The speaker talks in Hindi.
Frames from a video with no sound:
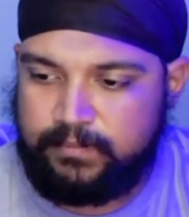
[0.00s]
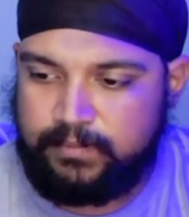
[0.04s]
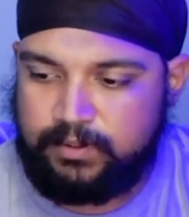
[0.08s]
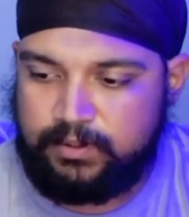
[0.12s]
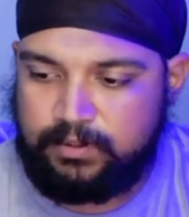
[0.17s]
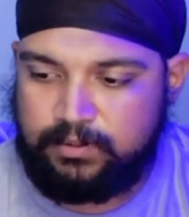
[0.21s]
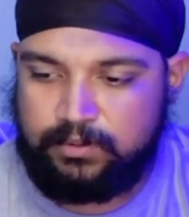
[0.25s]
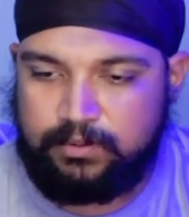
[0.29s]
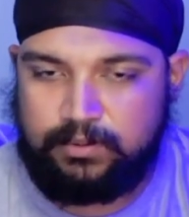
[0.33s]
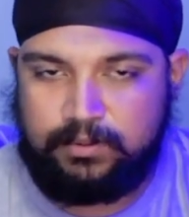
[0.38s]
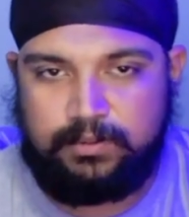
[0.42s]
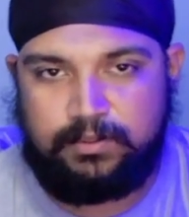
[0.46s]

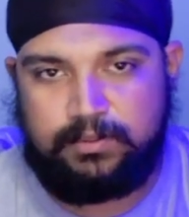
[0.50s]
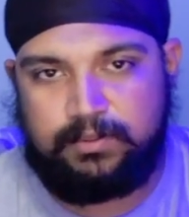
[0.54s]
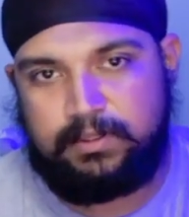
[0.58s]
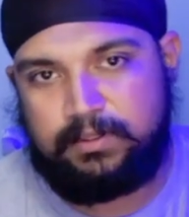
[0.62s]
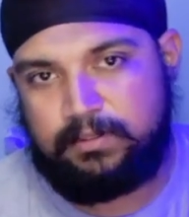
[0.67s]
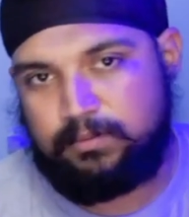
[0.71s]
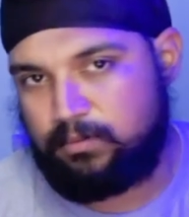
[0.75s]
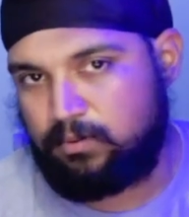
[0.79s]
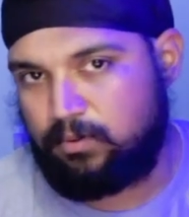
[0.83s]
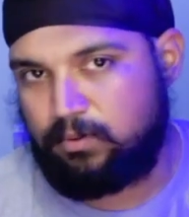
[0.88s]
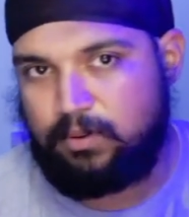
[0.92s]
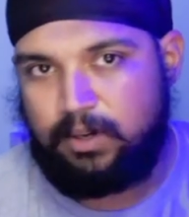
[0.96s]
तो
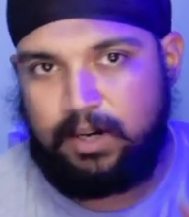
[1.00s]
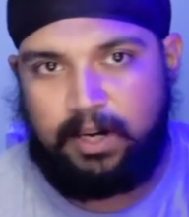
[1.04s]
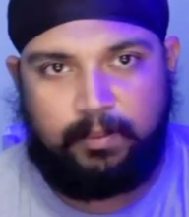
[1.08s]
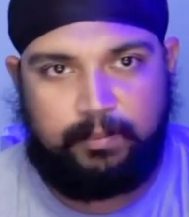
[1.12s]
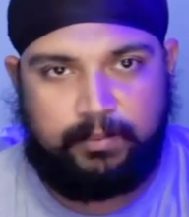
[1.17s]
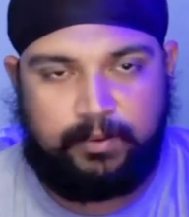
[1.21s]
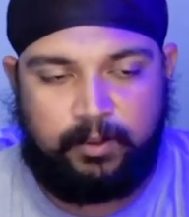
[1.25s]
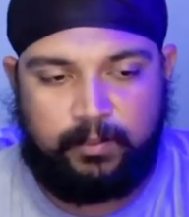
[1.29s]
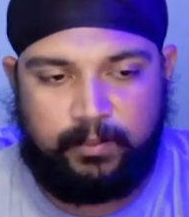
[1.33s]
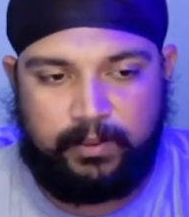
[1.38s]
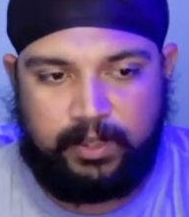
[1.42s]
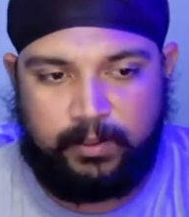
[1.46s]
वो आपके
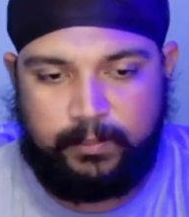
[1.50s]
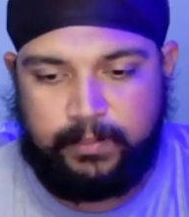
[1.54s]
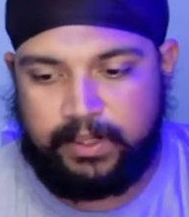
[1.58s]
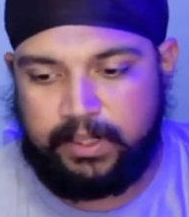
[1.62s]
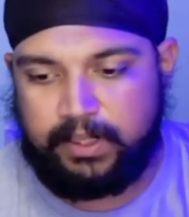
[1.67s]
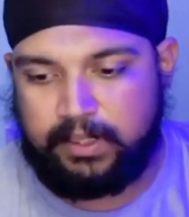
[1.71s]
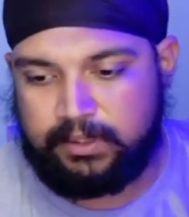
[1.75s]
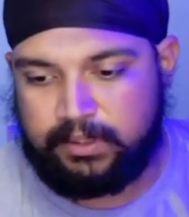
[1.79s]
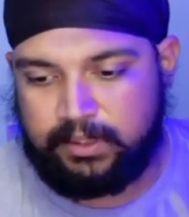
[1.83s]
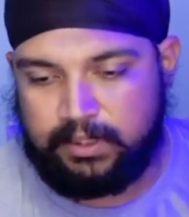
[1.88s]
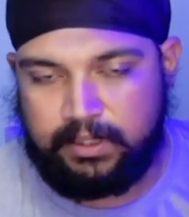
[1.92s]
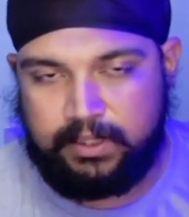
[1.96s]
ऊपर डिपेंड
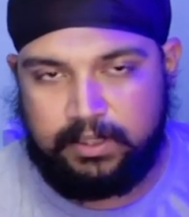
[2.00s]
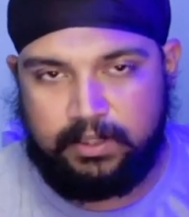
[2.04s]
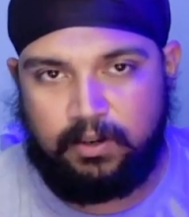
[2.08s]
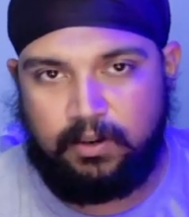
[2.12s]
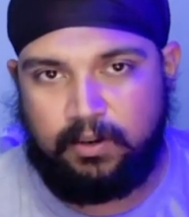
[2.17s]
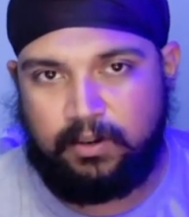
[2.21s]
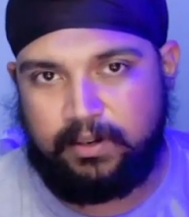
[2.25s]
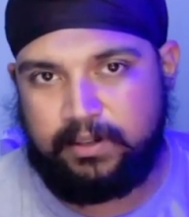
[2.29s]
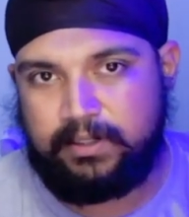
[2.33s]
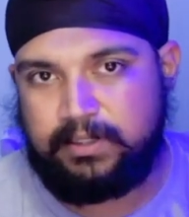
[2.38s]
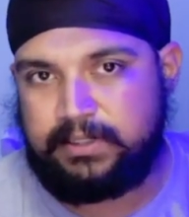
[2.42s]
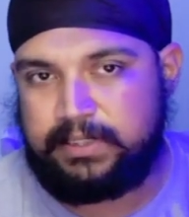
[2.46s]
करता है और
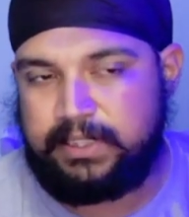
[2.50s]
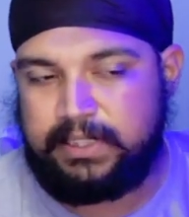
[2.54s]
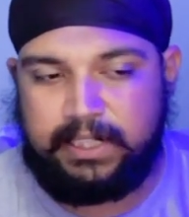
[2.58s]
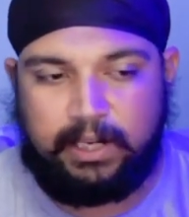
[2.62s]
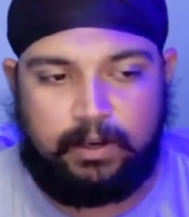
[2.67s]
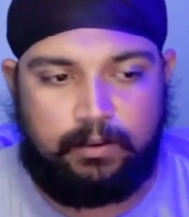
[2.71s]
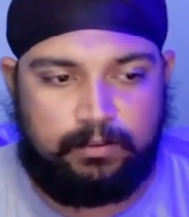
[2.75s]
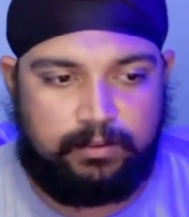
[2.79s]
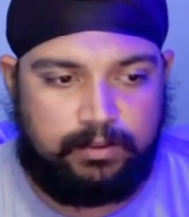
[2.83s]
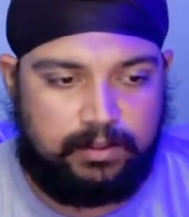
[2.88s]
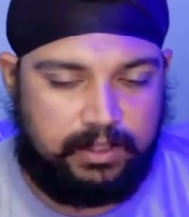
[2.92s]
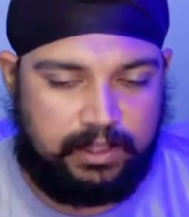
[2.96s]
इसके
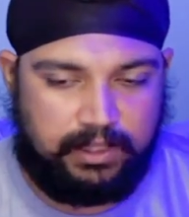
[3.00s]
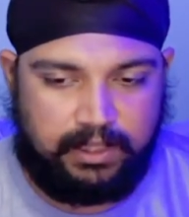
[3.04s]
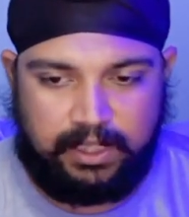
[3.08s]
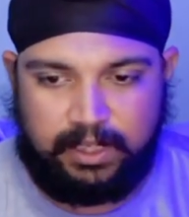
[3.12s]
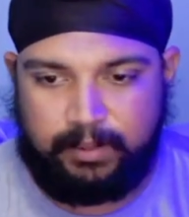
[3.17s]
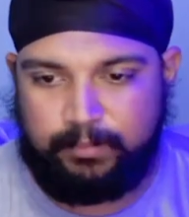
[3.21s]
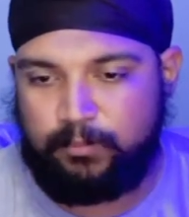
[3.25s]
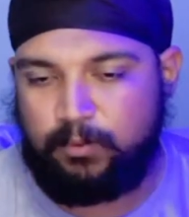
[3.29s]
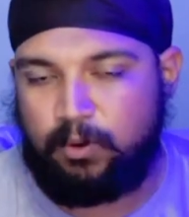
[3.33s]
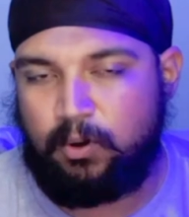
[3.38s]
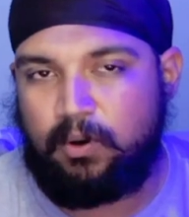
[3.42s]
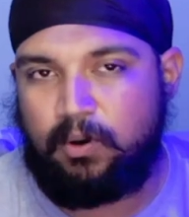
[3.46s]
डाउनलोड अगर
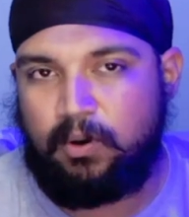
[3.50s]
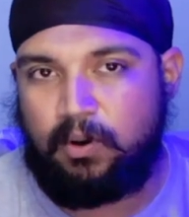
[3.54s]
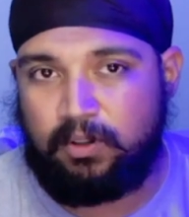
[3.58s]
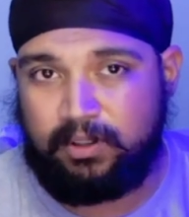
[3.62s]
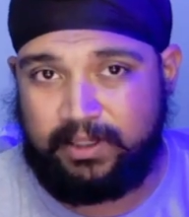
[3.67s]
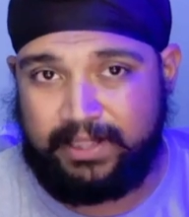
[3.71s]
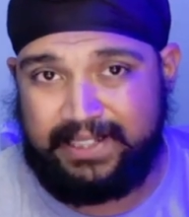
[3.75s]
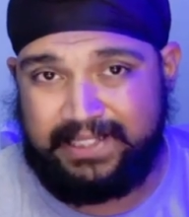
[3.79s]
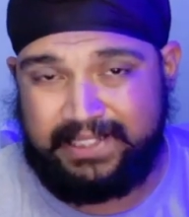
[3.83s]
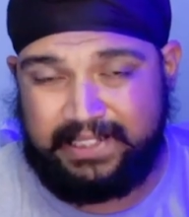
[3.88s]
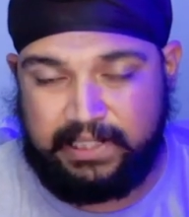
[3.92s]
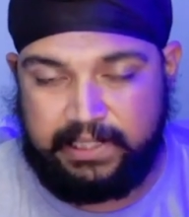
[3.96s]
आपको
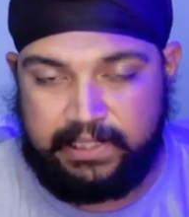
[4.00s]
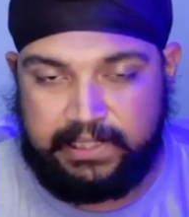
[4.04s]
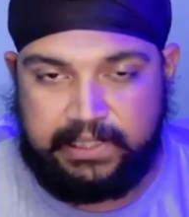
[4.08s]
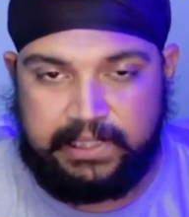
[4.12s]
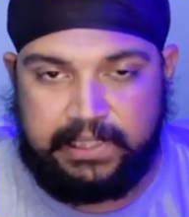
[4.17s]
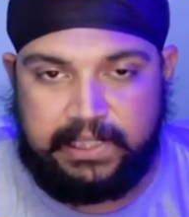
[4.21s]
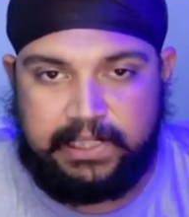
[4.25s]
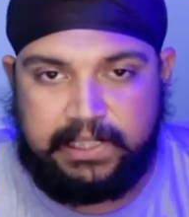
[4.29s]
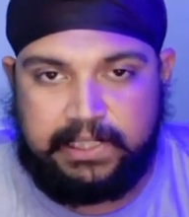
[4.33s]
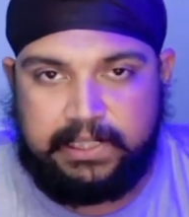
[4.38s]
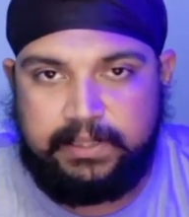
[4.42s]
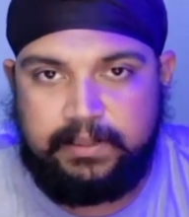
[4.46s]
ऑनलाइन ख़रीदना
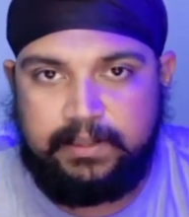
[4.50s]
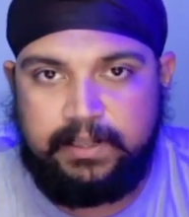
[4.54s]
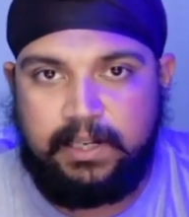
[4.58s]
है